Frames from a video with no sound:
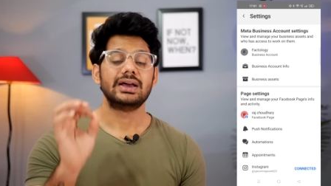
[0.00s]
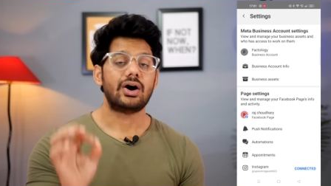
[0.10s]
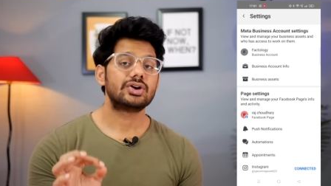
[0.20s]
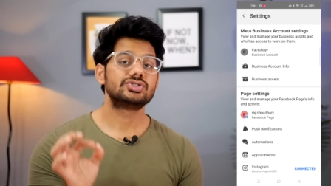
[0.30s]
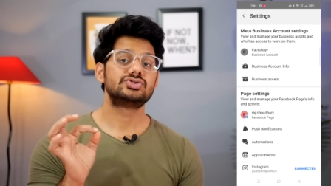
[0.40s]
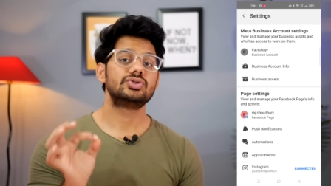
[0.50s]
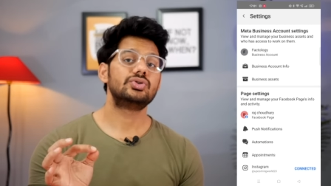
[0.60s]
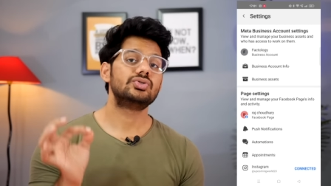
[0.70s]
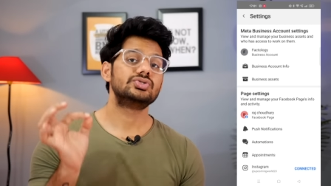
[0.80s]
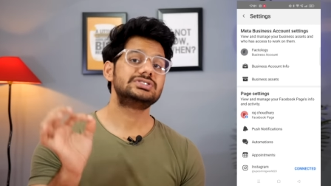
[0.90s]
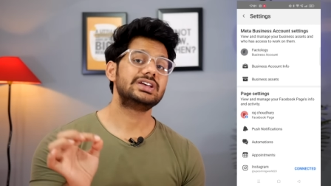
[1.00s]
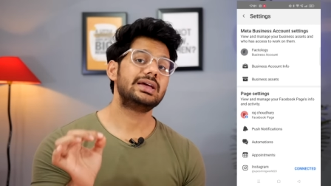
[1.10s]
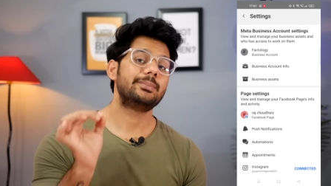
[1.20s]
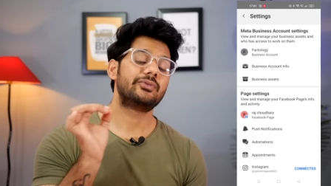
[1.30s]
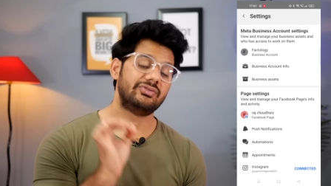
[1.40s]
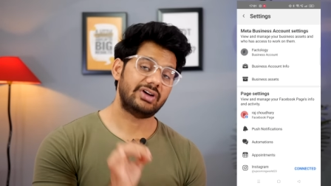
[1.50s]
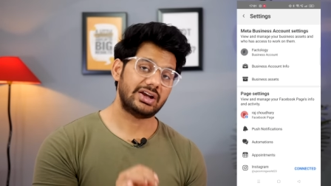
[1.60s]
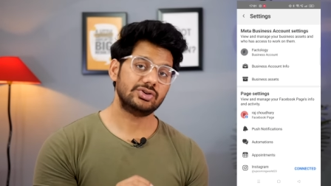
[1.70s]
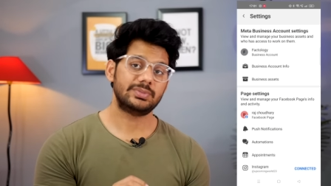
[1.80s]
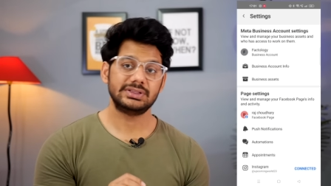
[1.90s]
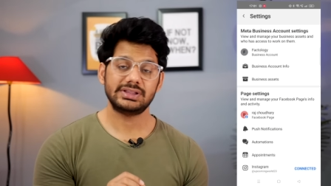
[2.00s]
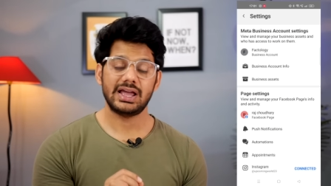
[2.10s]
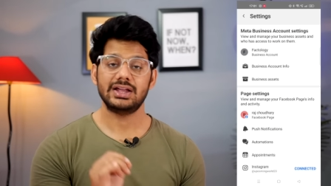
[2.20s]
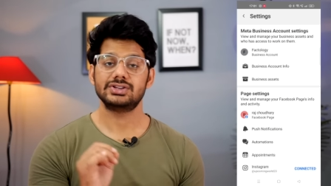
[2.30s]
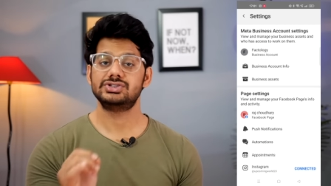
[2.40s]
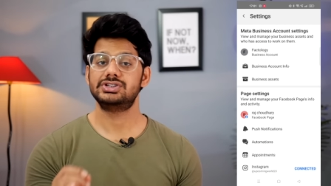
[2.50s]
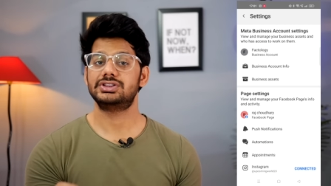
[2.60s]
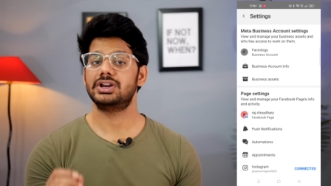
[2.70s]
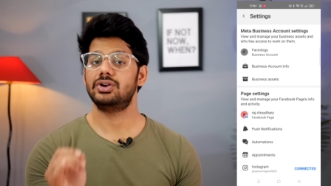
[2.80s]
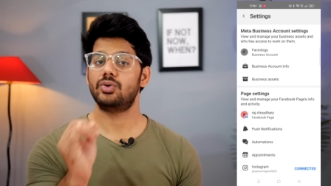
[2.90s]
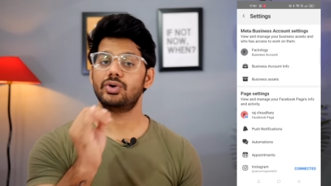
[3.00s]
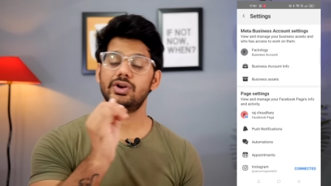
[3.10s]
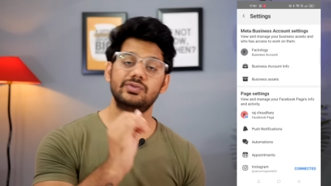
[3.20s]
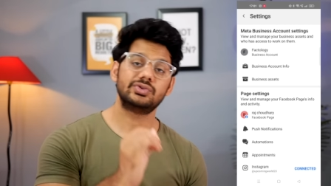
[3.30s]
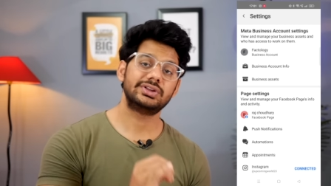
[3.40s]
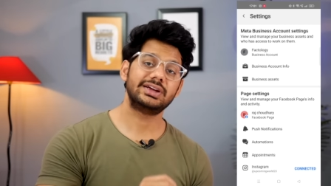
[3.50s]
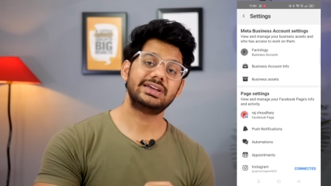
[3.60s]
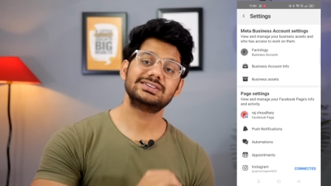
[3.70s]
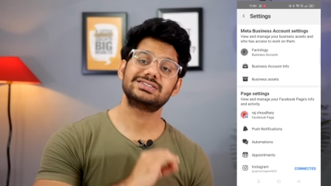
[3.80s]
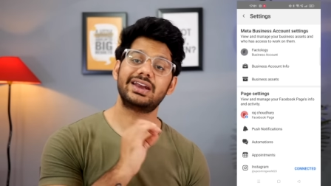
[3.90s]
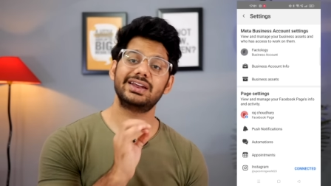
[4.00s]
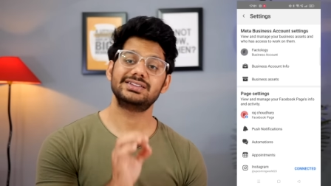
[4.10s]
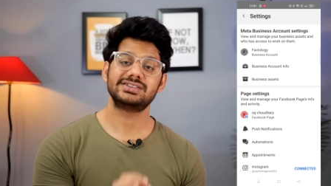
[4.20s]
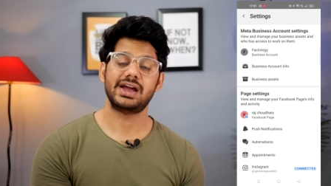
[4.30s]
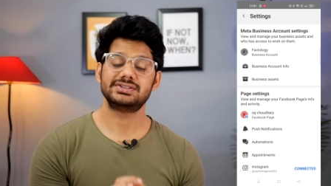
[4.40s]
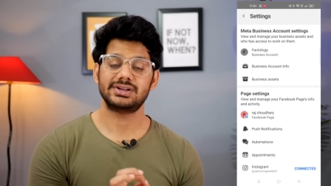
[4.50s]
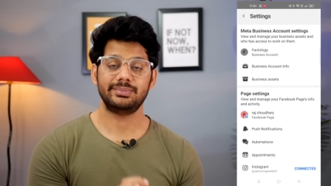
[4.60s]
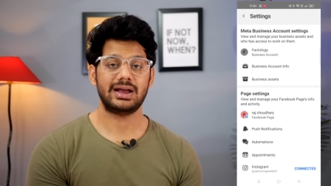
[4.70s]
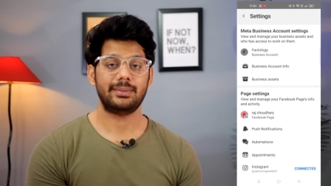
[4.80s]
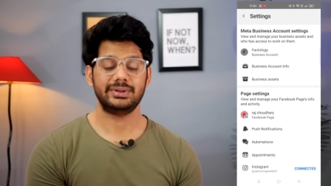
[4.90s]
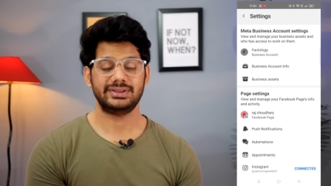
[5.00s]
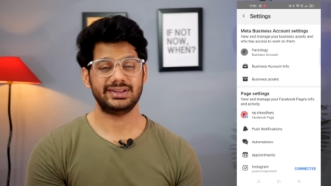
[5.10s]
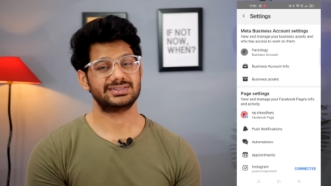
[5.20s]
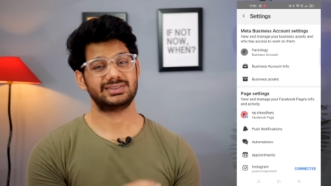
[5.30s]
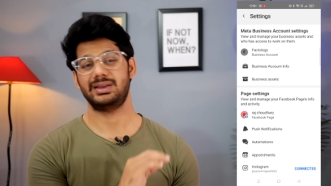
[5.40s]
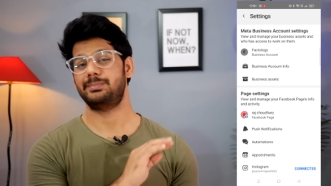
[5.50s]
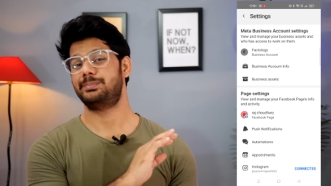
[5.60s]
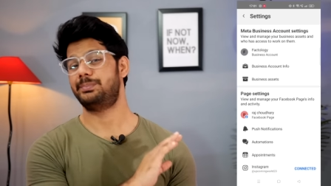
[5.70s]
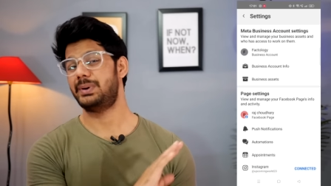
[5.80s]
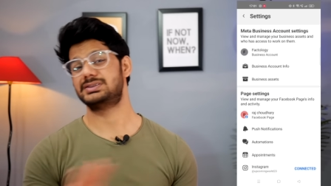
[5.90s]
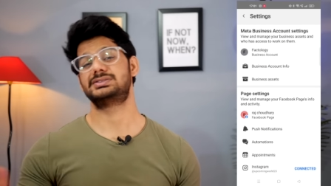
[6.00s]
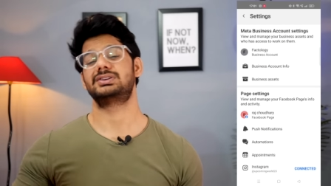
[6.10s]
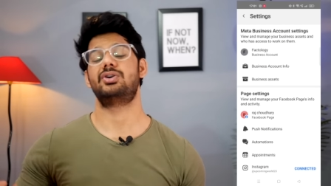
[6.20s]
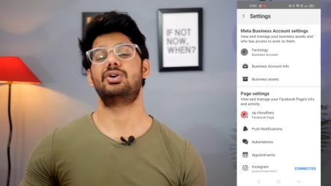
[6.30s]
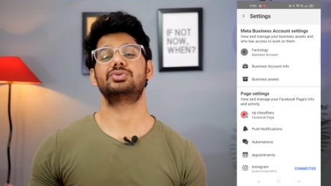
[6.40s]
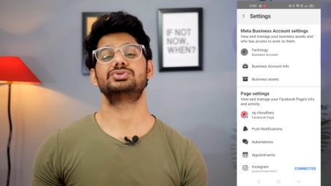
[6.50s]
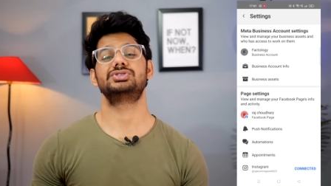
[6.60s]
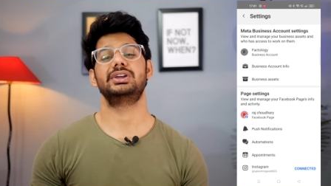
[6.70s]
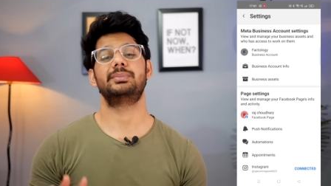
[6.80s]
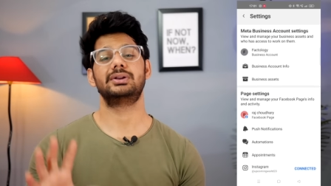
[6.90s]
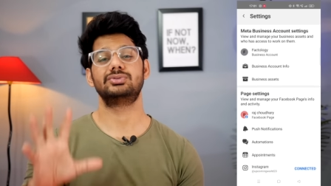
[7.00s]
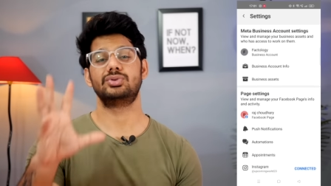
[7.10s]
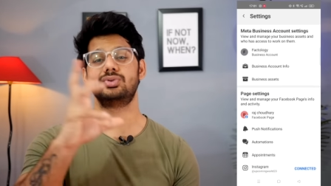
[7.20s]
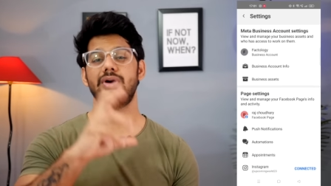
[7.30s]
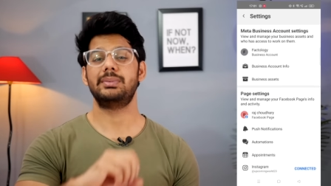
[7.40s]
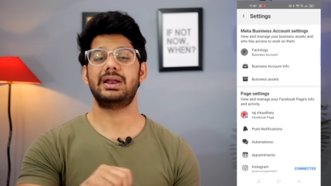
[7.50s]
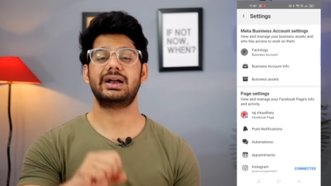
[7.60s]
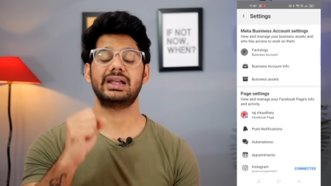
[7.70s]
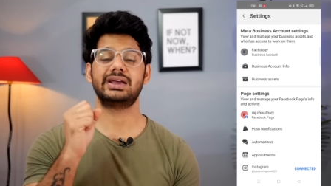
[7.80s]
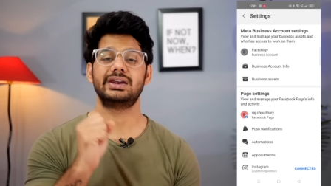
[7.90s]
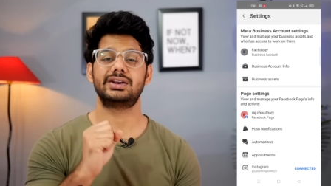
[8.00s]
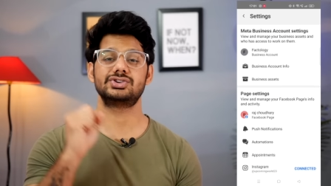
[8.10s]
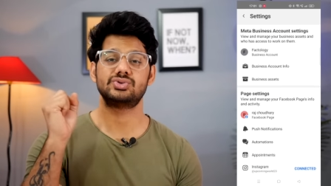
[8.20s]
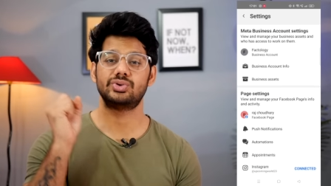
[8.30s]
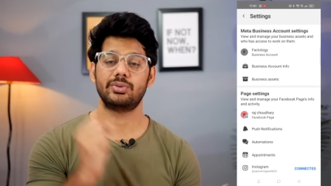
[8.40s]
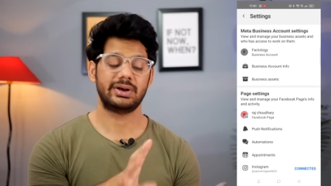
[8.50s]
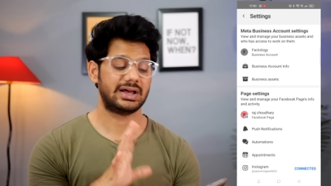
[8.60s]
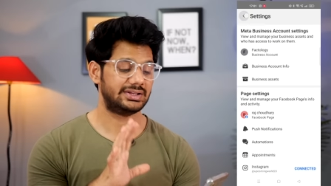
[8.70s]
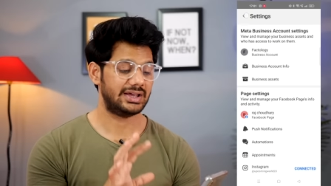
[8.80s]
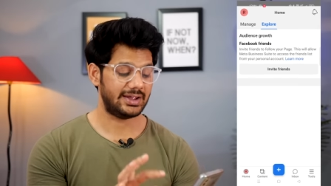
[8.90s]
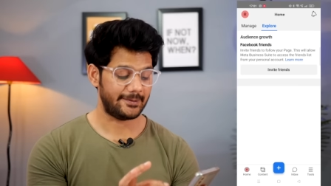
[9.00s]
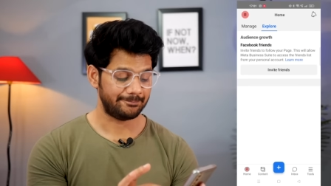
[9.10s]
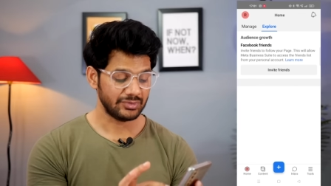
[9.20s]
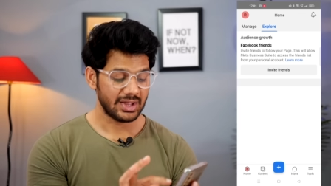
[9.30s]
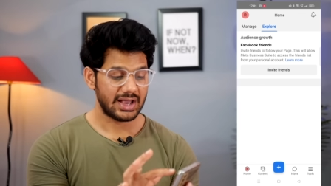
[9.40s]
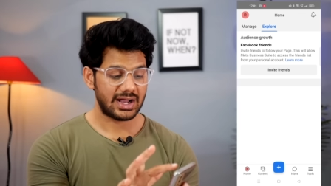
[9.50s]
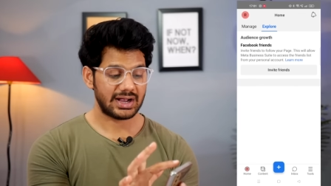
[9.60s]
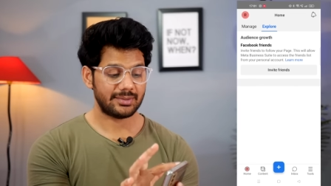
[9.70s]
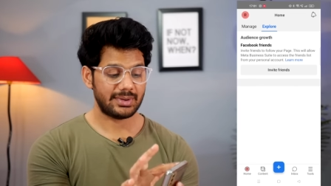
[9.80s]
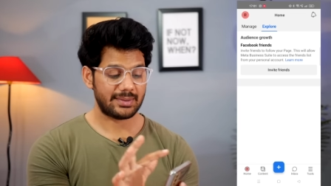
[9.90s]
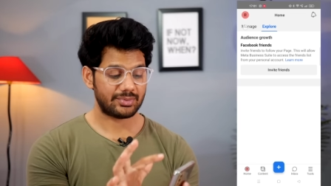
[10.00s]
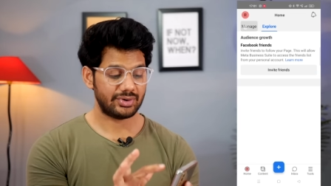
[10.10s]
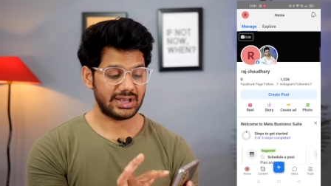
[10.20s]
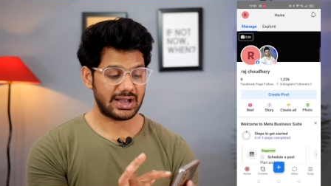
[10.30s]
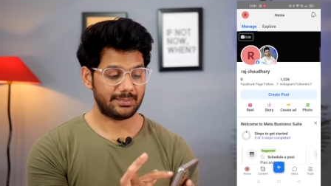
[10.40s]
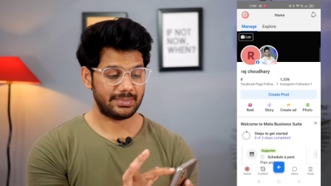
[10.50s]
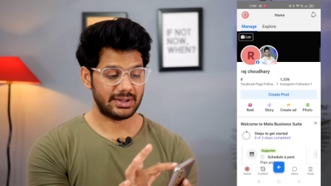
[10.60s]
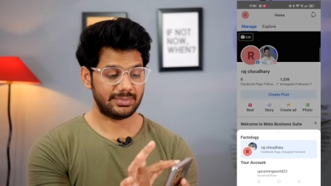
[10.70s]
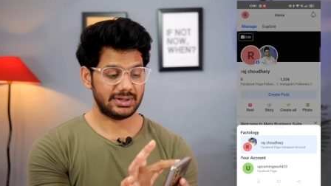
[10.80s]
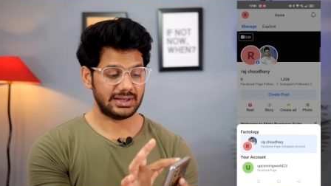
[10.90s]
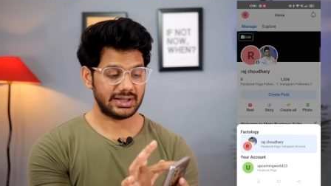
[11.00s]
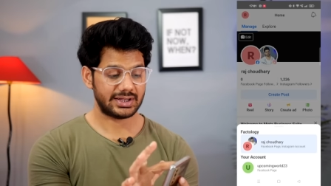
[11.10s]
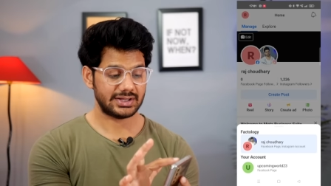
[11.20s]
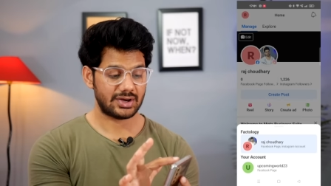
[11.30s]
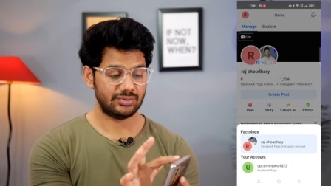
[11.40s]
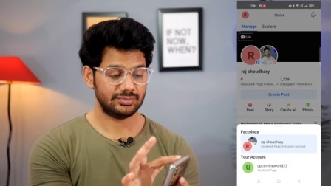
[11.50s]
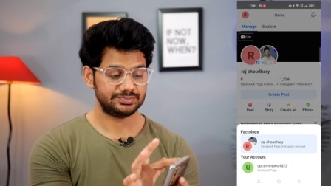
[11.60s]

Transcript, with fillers: और जो उससे रिवेन्यू बनता है जितने लोगों ने वो देखे सारे इंसाइट्स हम यहाँ पे देख सकते हैं बस और कुछ नहीं है मतलब दोनों का मिला के क्रिएटर स्टूडियो बना दिया ये अगर मैं आपको यहाँ पे भी लेके जाऊँ